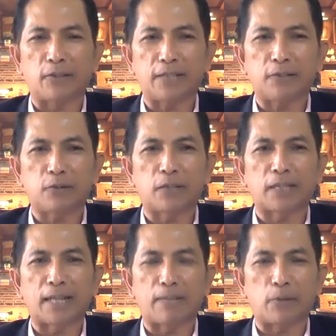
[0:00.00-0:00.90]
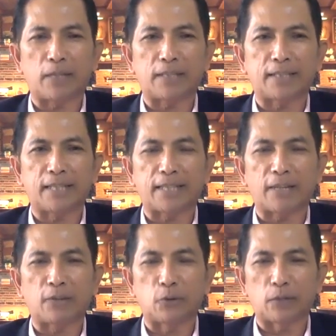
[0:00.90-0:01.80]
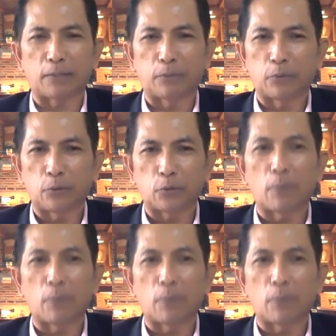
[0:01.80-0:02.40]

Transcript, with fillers: kan sudah dilaporkan sejak tahun 2012.